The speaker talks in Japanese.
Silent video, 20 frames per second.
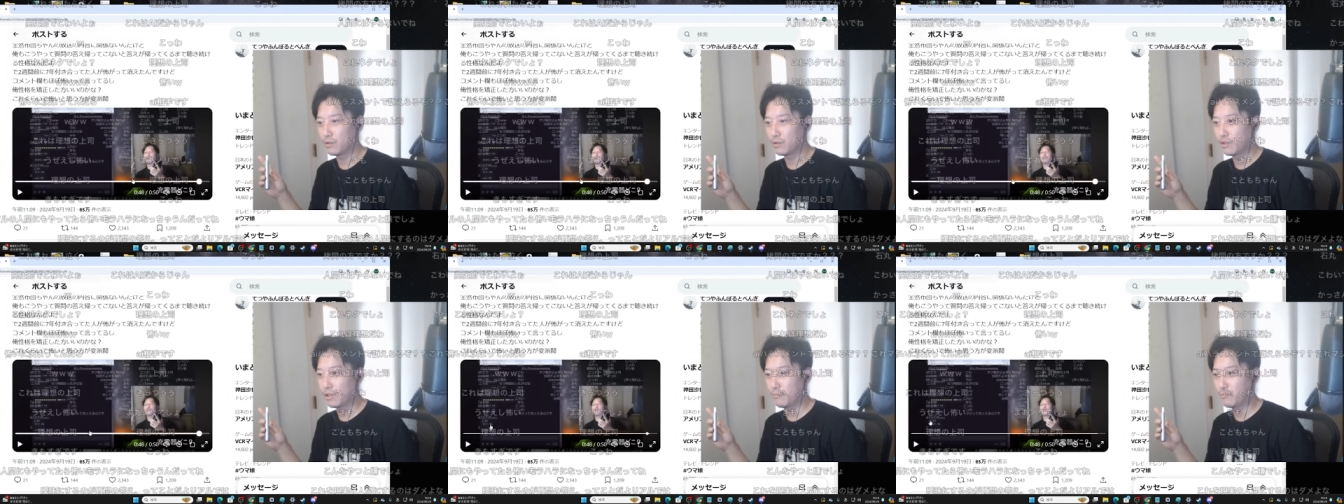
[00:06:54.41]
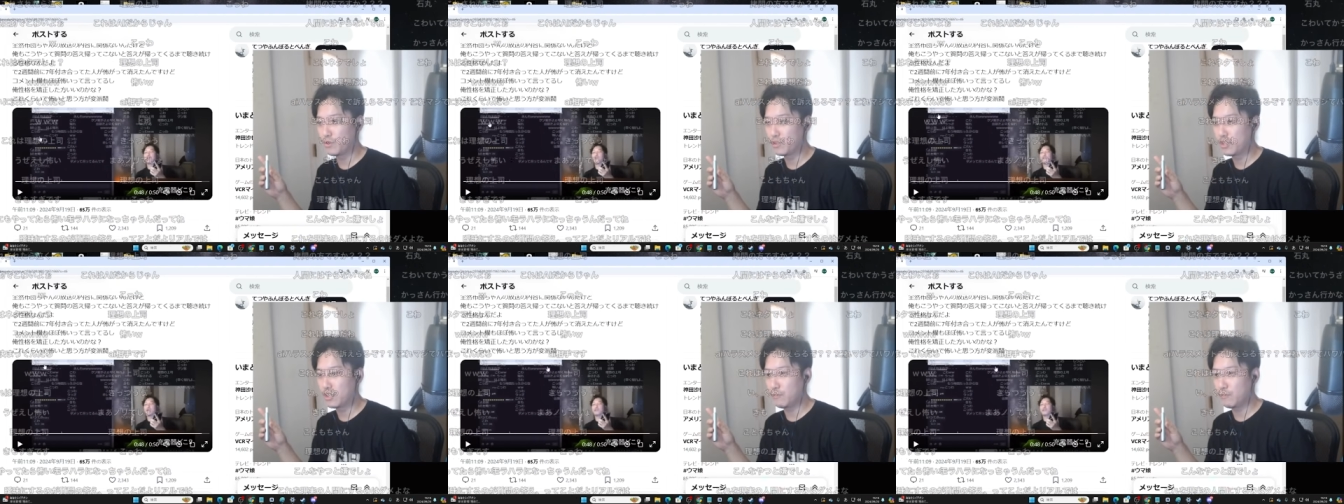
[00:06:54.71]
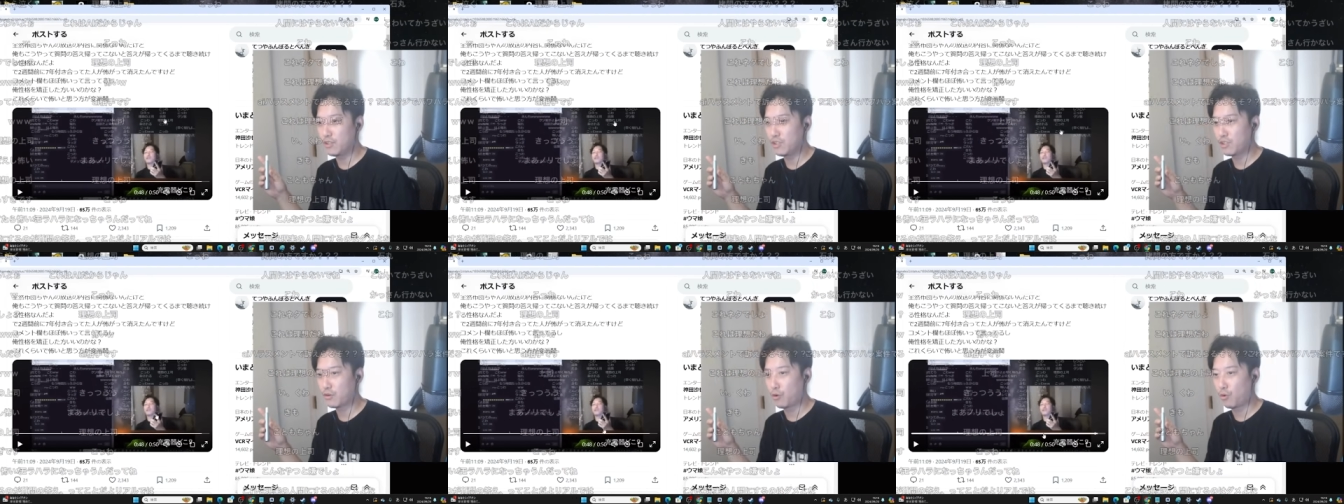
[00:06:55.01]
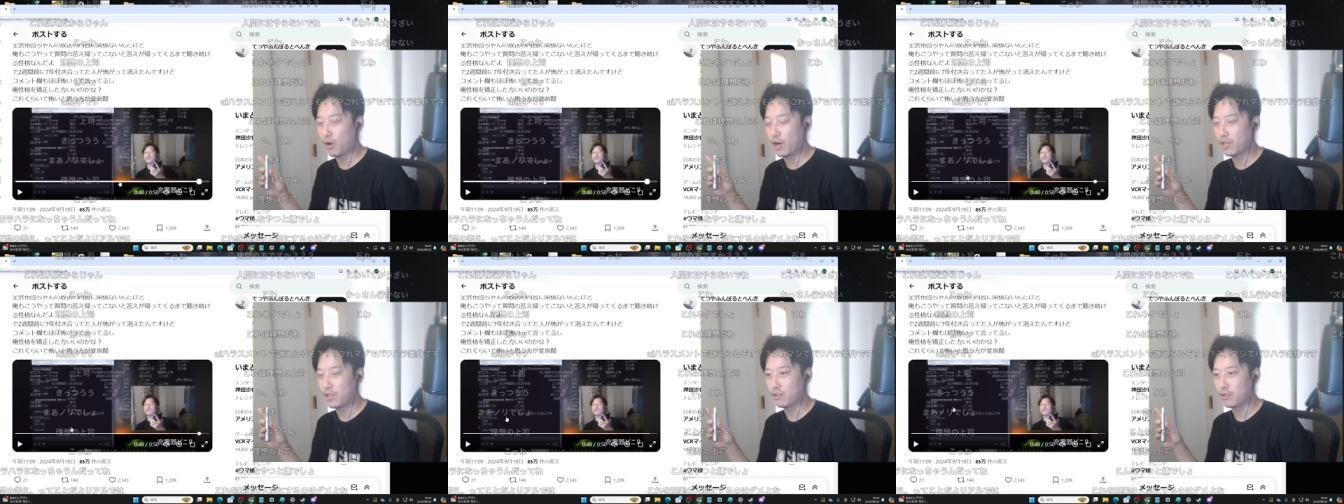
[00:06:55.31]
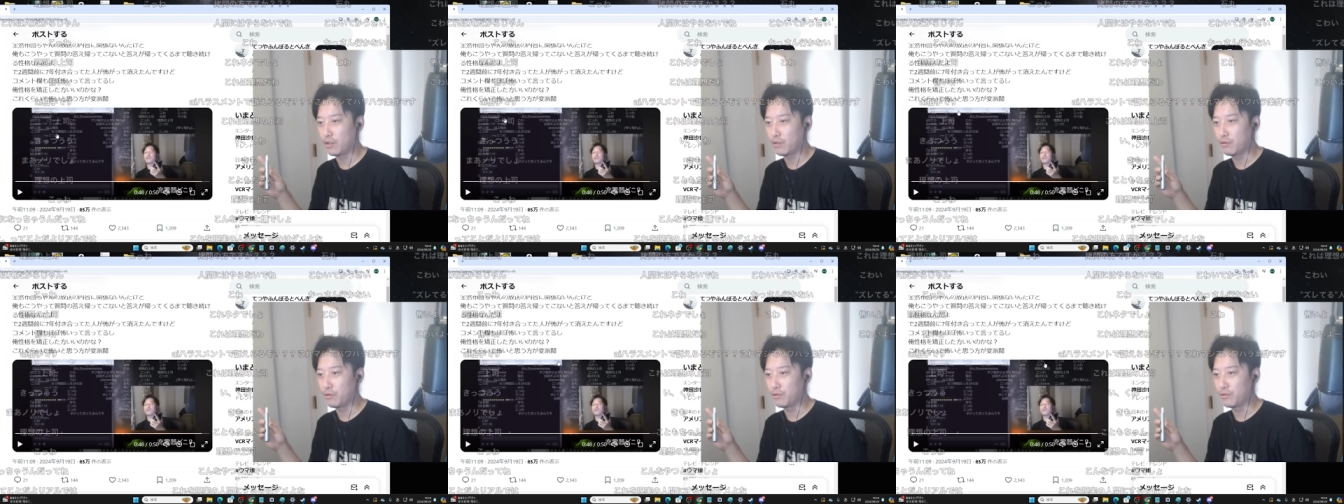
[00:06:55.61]
が不気味で怖いっ
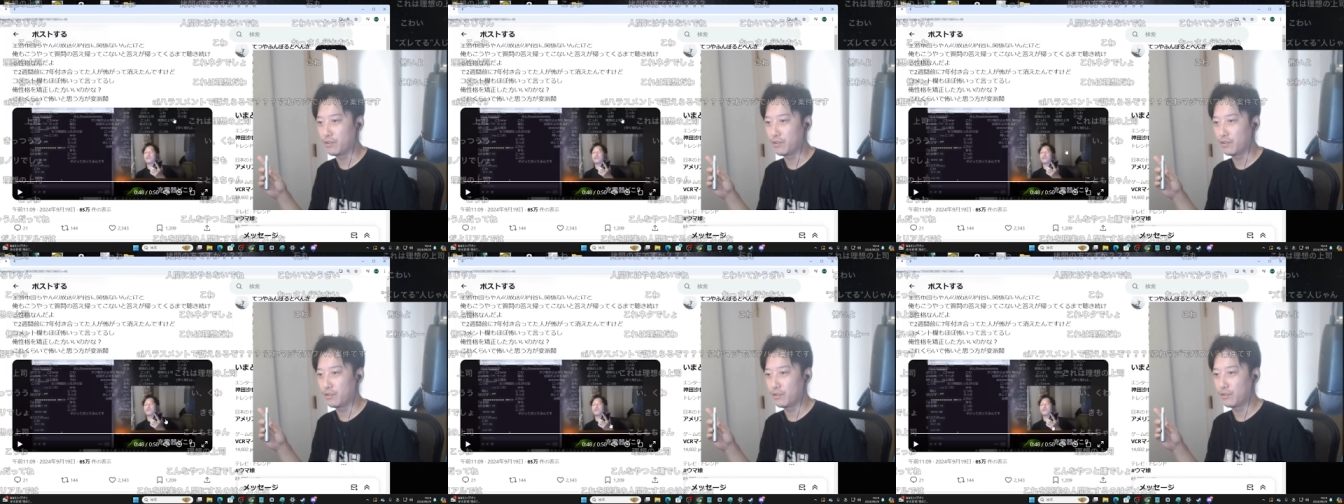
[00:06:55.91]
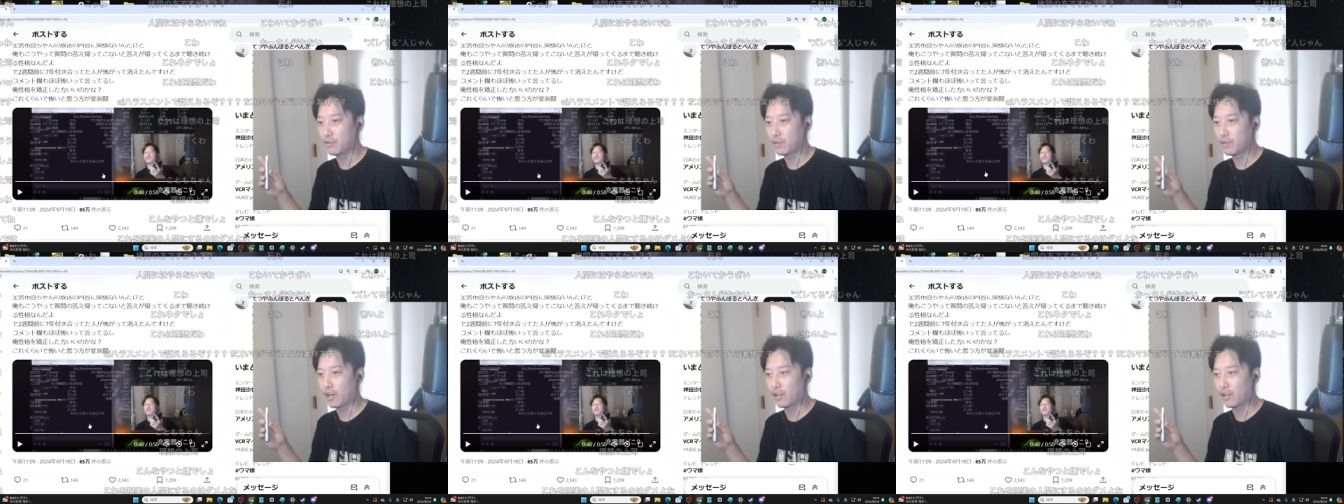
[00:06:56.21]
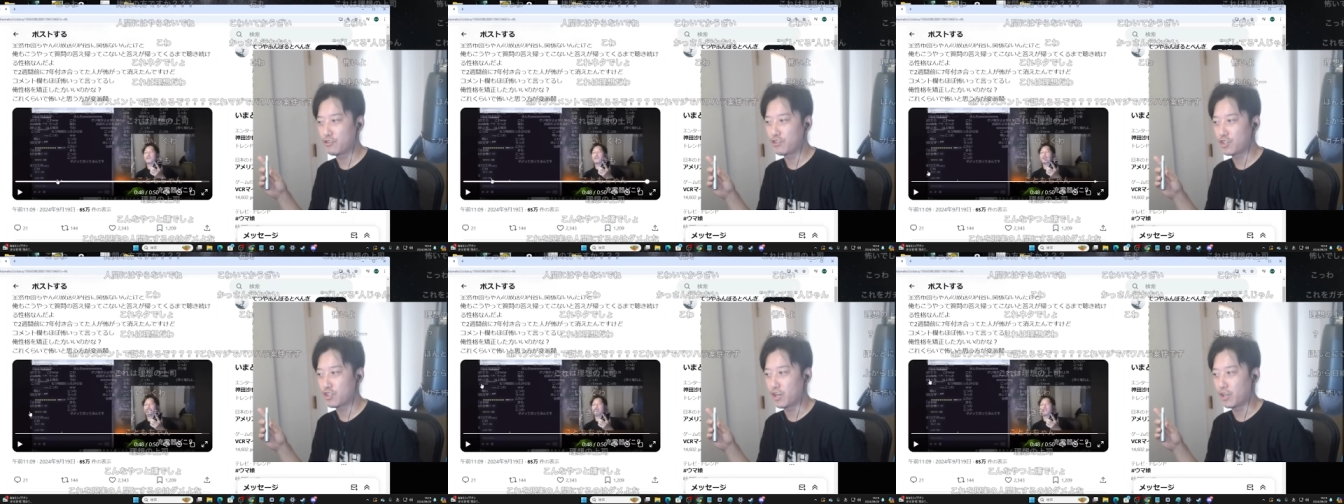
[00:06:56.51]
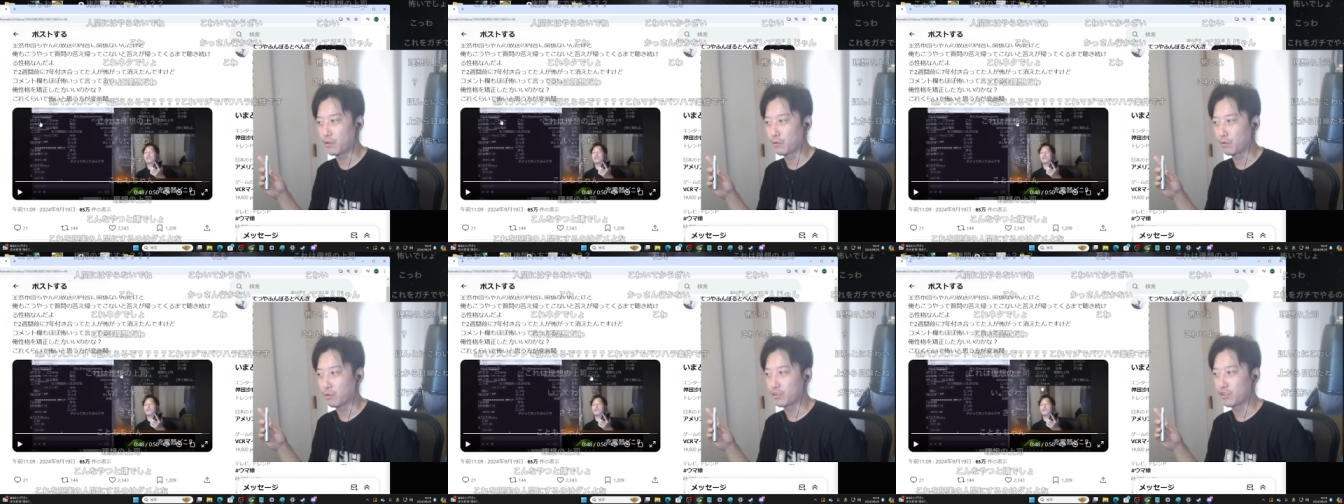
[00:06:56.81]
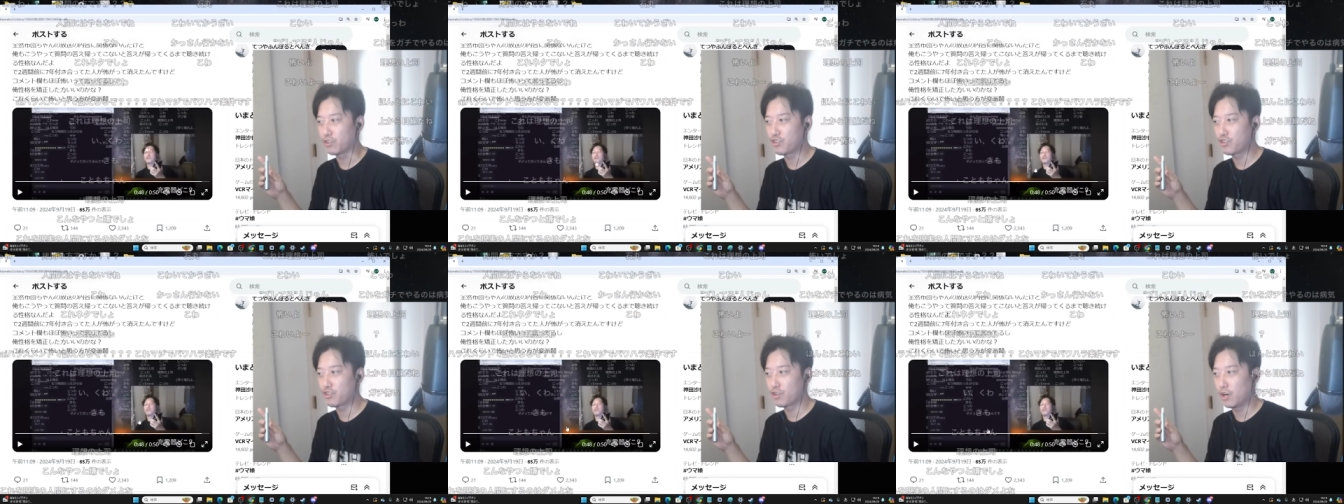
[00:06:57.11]
ていう感じじゃないのこれっ
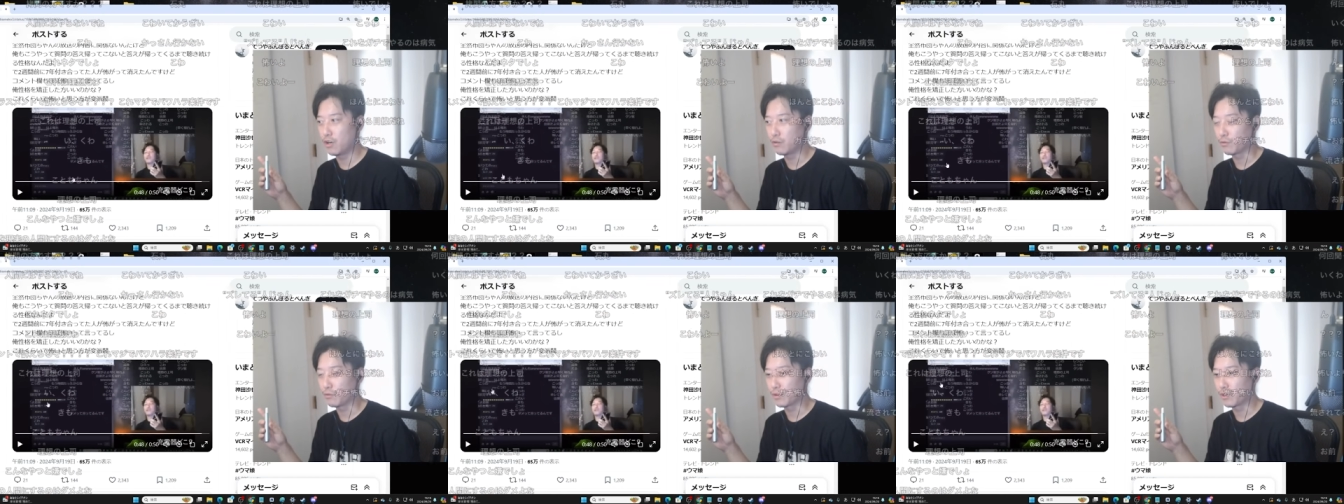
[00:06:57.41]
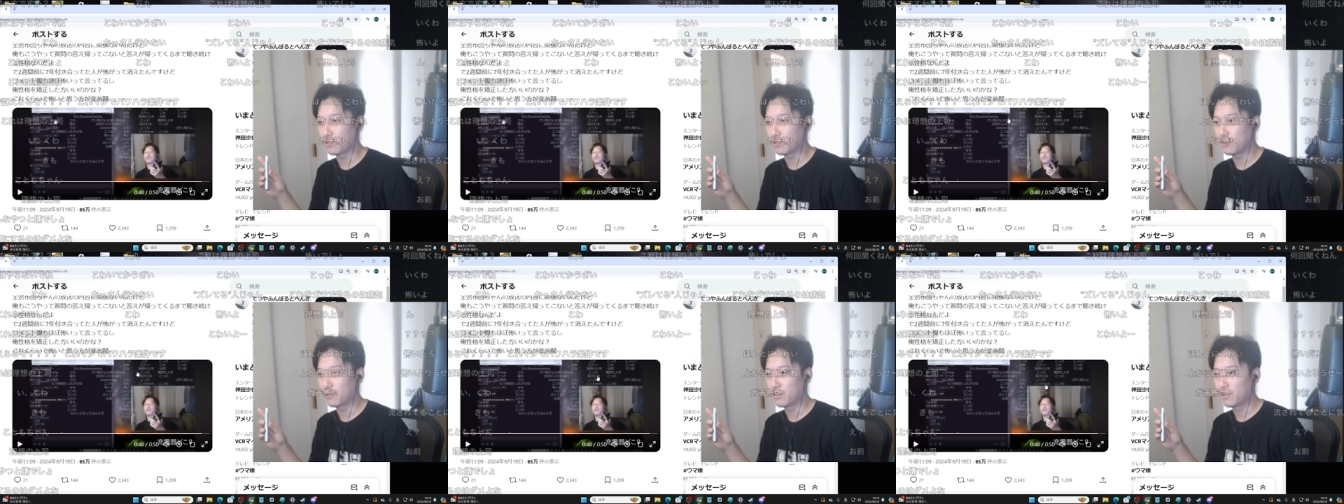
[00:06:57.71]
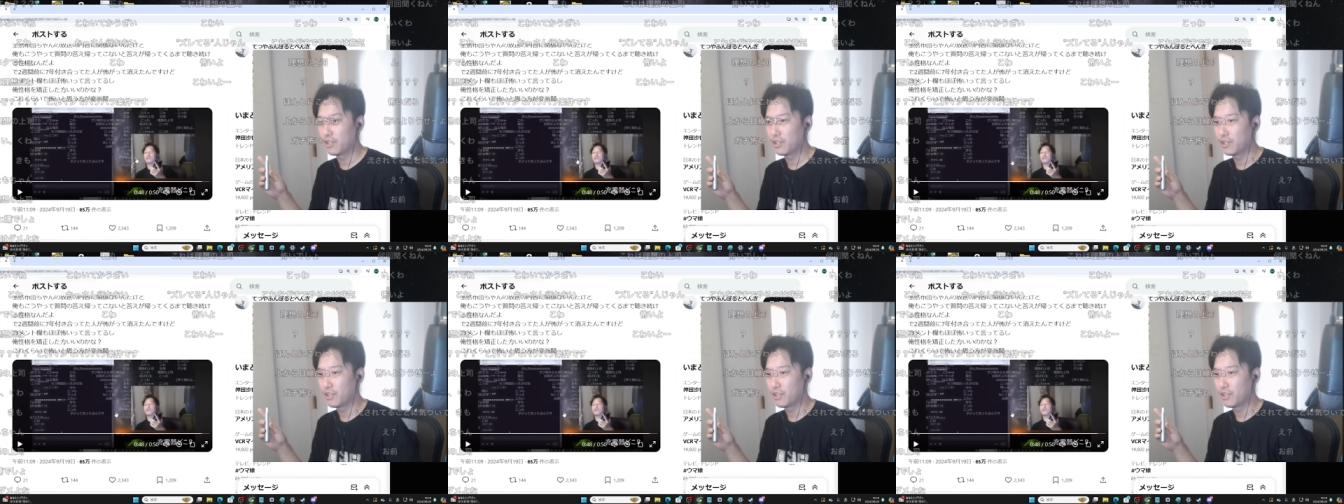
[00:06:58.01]
て違うのこれって